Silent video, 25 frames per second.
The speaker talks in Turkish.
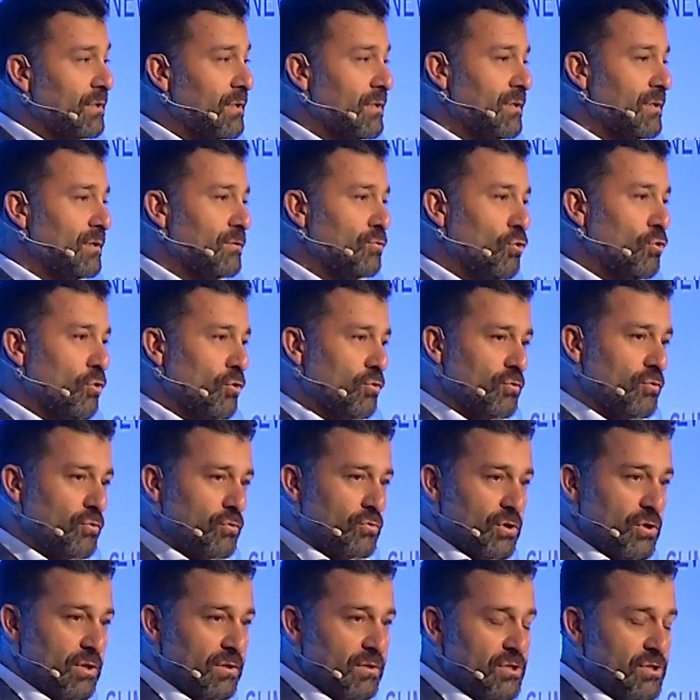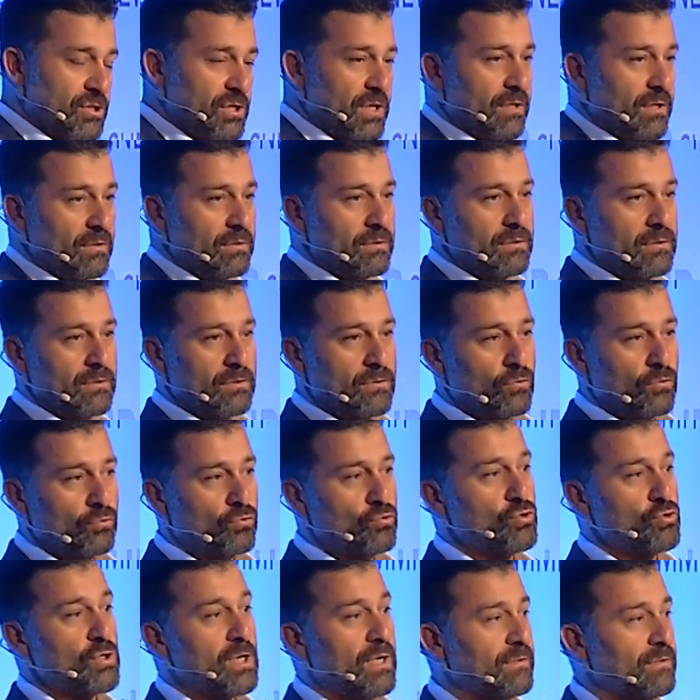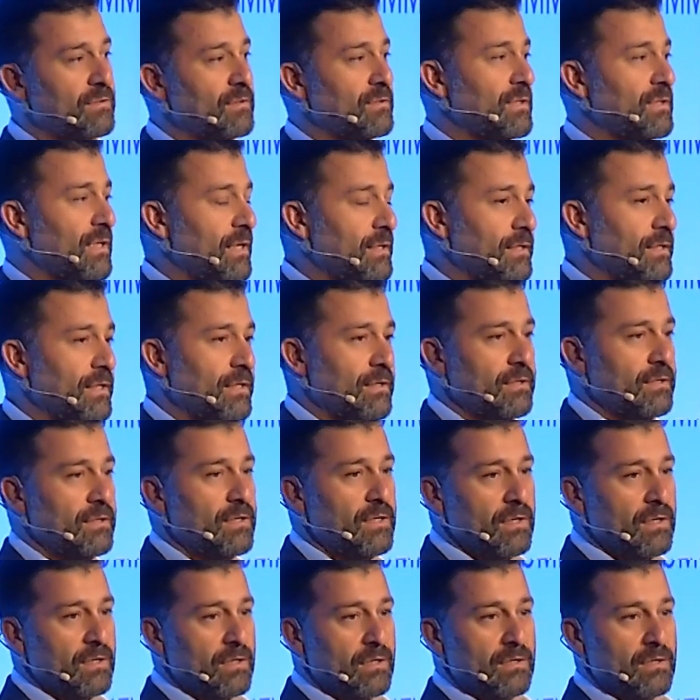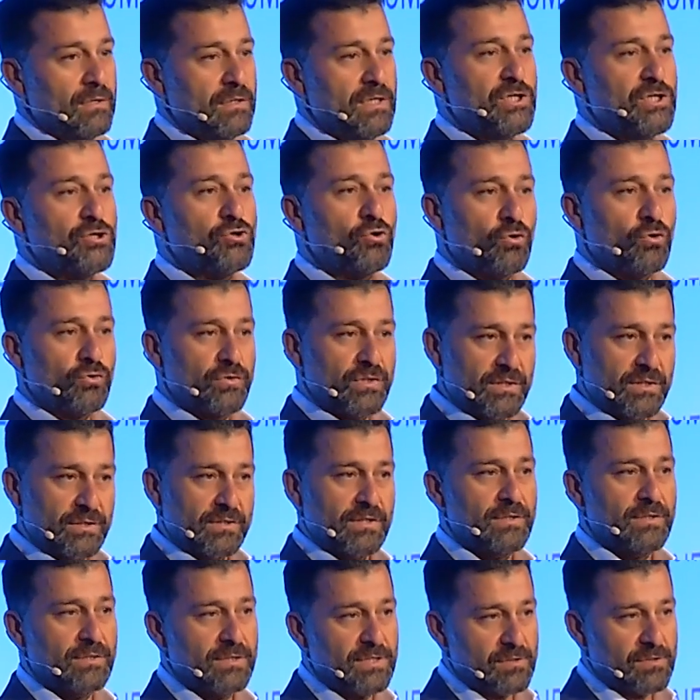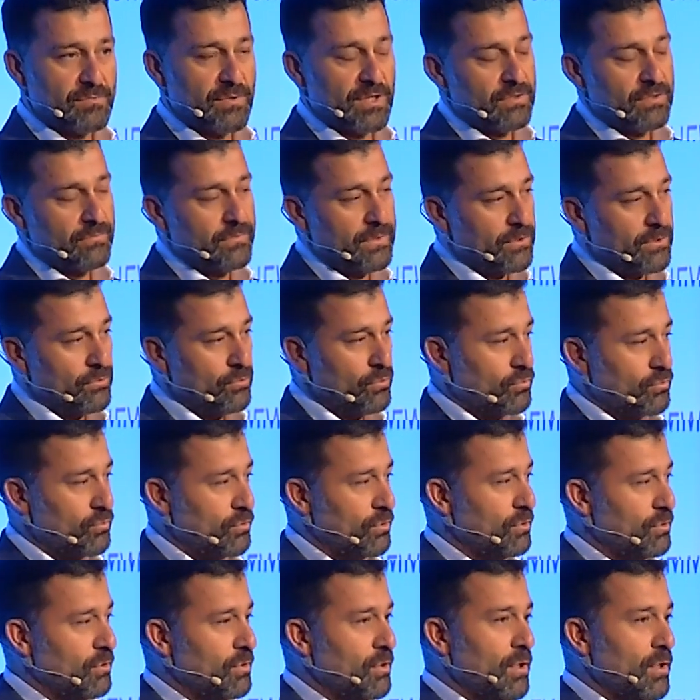e, 4 çalışan 36 tane e, iş ortağına hizmet veriyordu.